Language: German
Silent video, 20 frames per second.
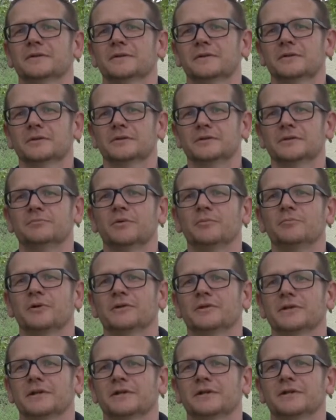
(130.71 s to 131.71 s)
Äh, die
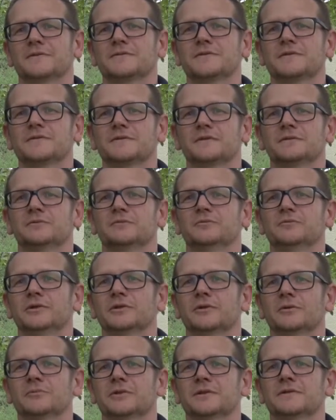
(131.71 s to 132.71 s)
Wippertal-Tänzer sind
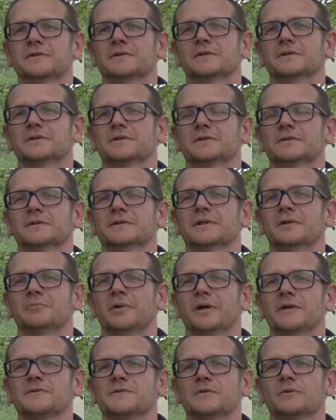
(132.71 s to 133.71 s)
wieder mit äh,
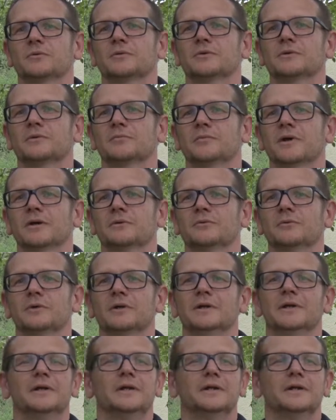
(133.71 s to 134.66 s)
dabei zur Untermalung.